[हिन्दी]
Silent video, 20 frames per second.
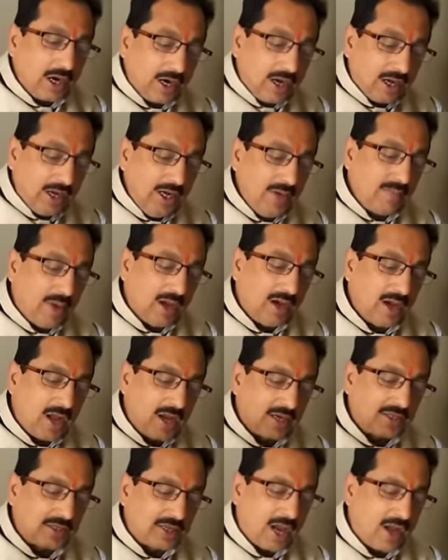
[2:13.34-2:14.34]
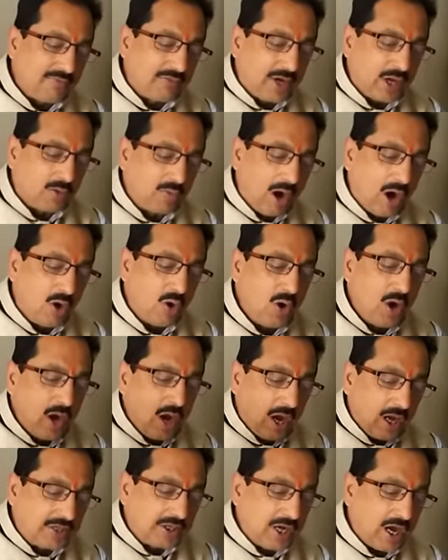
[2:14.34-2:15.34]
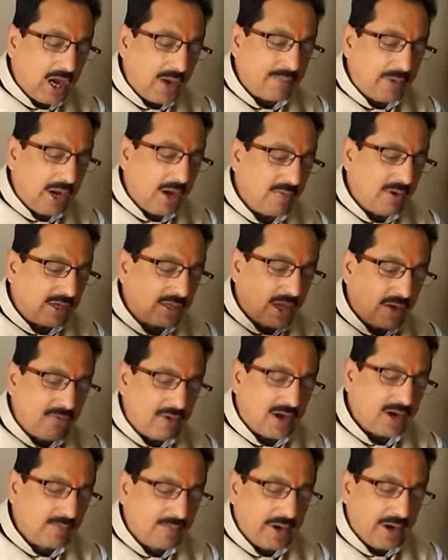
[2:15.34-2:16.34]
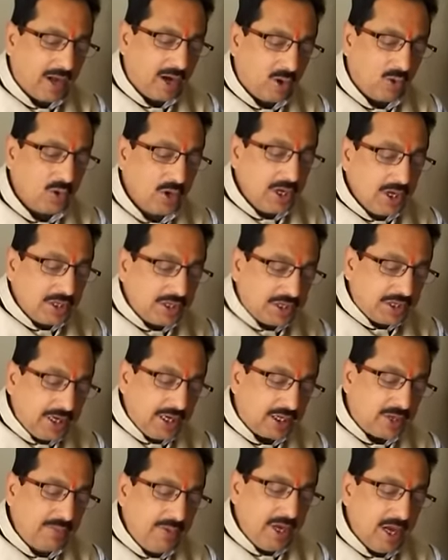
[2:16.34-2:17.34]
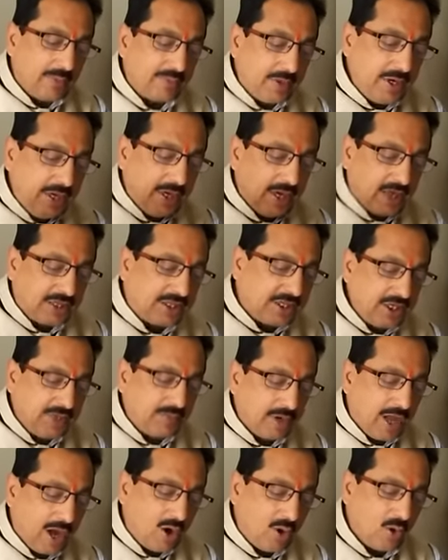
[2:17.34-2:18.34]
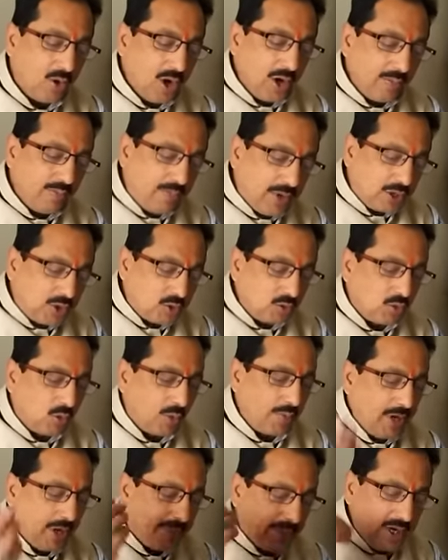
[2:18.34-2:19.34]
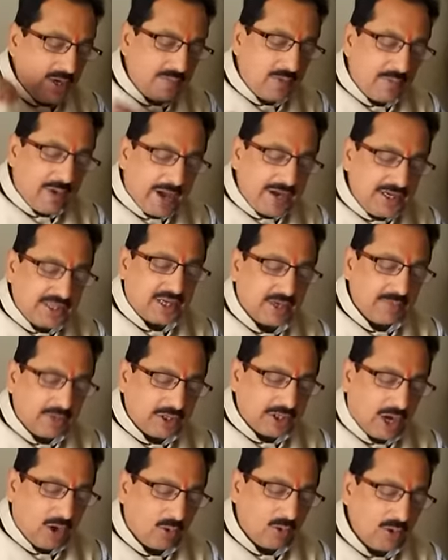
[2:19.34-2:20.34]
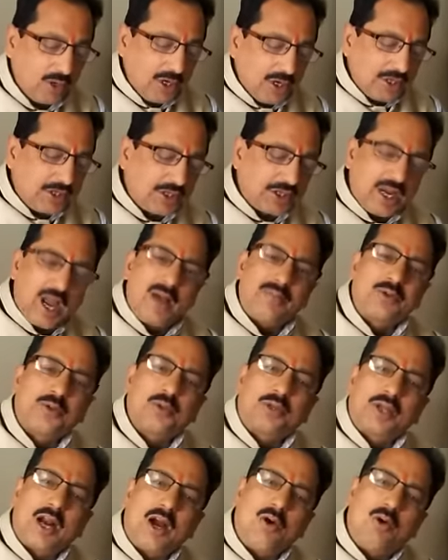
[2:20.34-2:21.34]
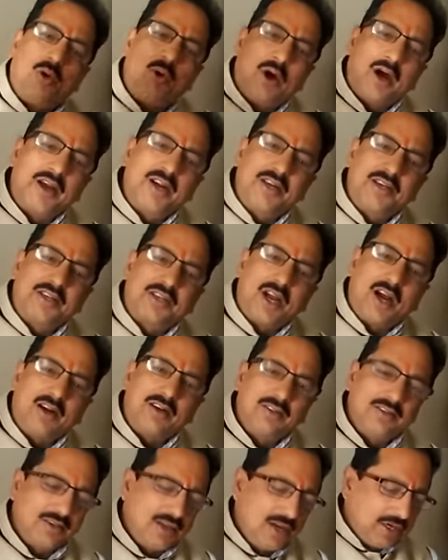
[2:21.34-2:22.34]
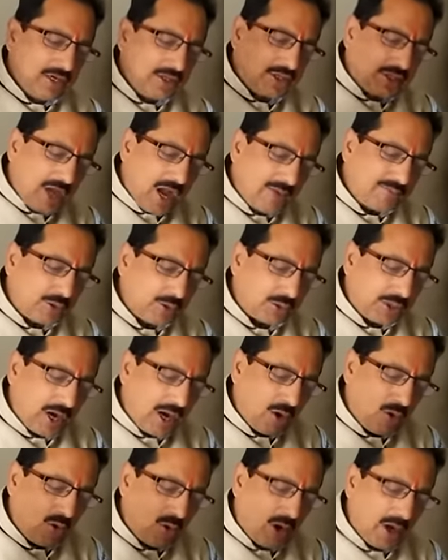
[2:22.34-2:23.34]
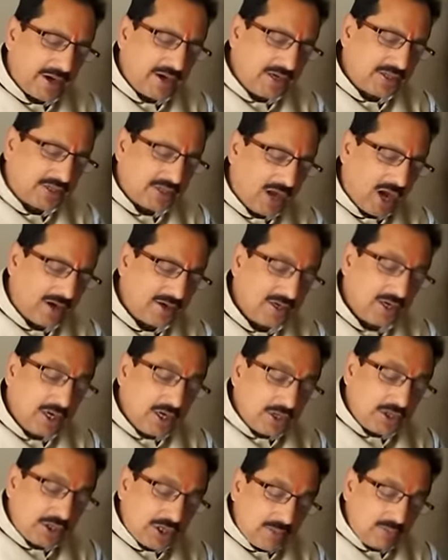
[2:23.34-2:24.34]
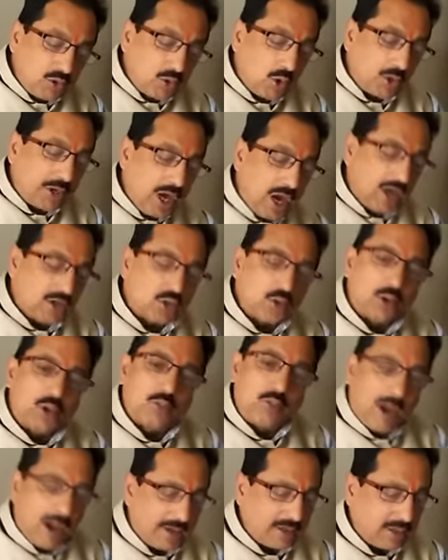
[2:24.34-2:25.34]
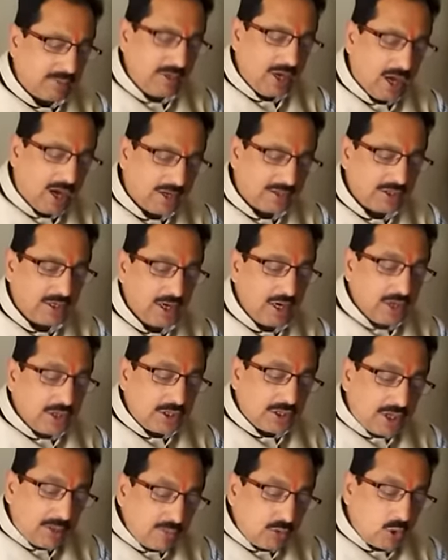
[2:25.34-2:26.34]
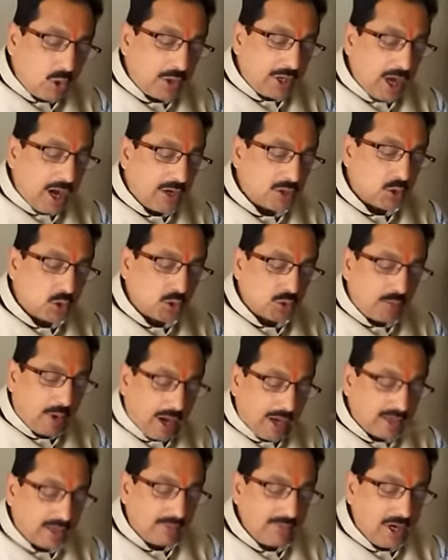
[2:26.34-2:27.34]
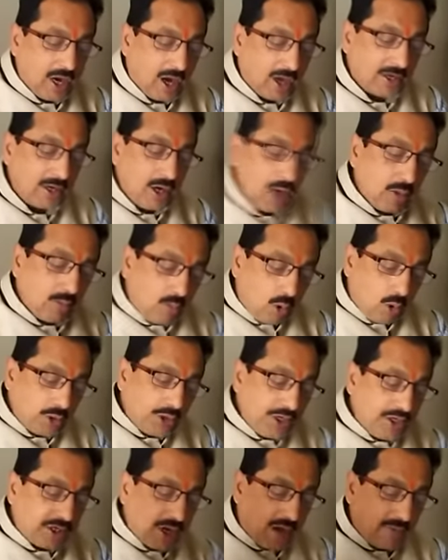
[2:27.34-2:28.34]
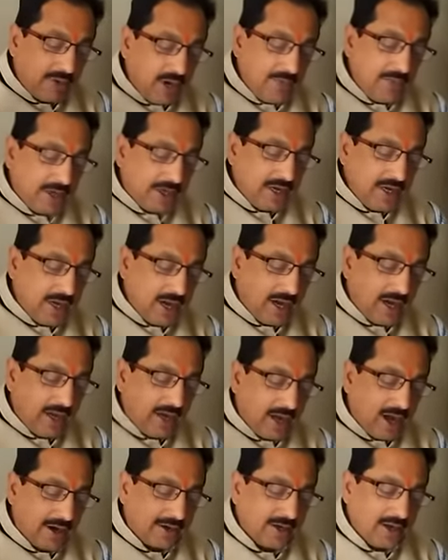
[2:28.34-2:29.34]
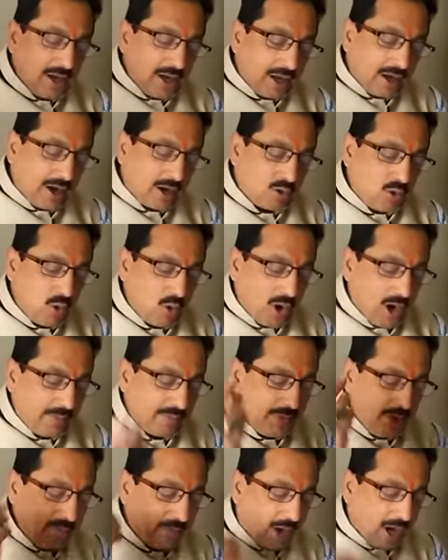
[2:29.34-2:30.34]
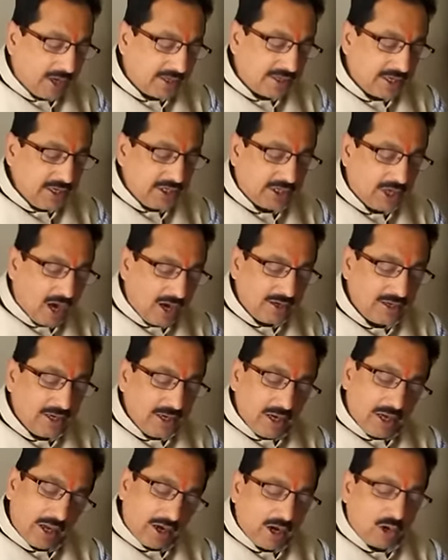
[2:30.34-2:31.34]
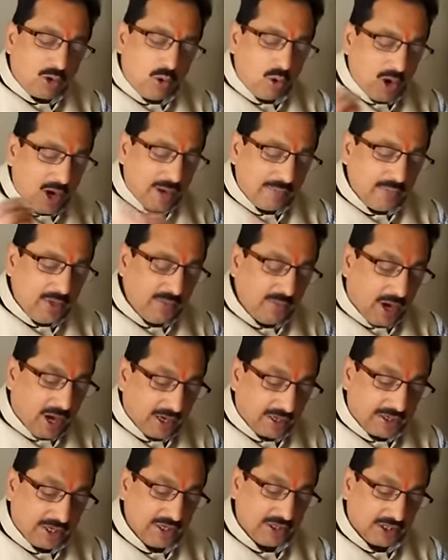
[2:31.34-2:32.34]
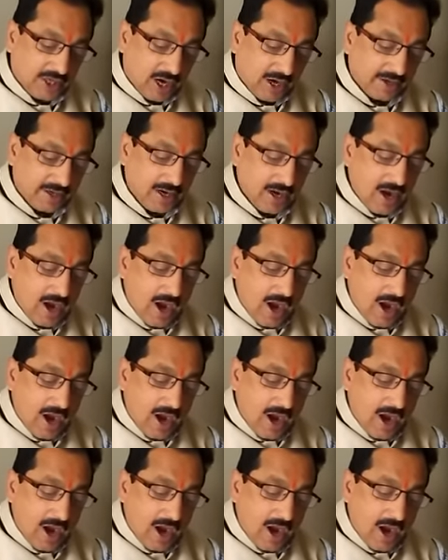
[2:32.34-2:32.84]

गली महल्ला साफ करवाओ अच्छा अपना वातावरण बनाओ सेहत भी अपनी अच्छी बनाओ बच्चों को भी अपनी बीमारी से बचाओ साफ सुथरा हो हर इंसान साफ सुथरा हो हर इंसान समझो क्या है स्वच्छ भारत अभियान समझो क्या है स्वच्छ भारत अभियान मोदी साहब ने भी किया ऐलान रखो आप भी भारत की शान रखो आप भी भारत की शान